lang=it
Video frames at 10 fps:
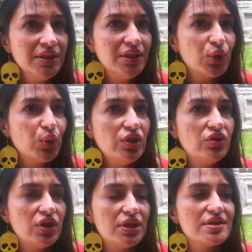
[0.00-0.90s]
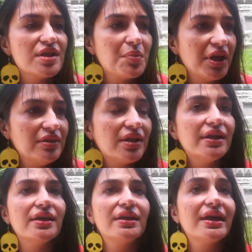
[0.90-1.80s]
quindi semmai direi
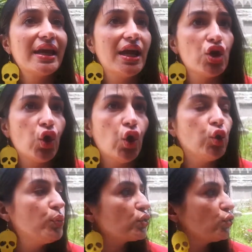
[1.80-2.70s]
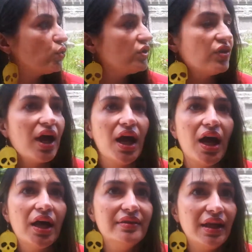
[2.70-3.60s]
che creano
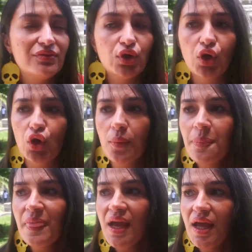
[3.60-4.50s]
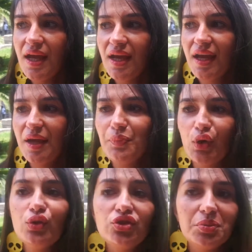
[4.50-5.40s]
opportunità di lavoro. E
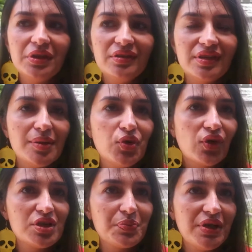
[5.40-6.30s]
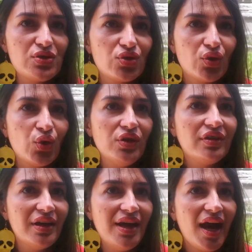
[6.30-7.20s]
poi non dimentichiamo che spesso noi
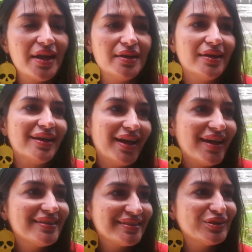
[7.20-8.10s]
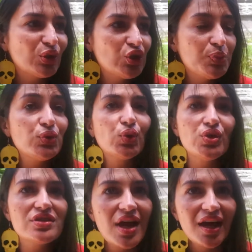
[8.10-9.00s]
italiani e ancora di più
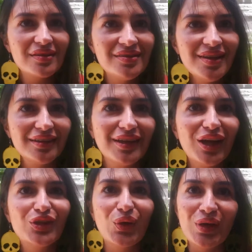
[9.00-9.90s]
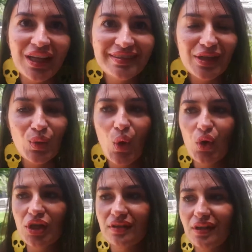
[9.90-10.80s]
noi sardi andando in altri
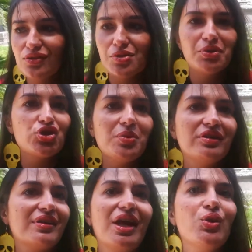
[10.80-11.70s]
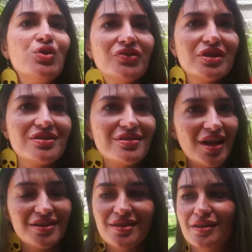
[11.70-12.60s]
luoghi, andando semplicemente anche all'università,
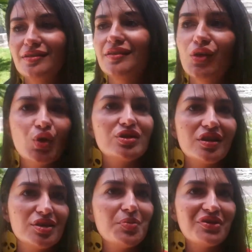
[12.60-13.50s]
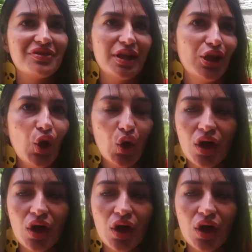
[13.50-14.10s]
i sardi tendono a stare sempre fra di loro,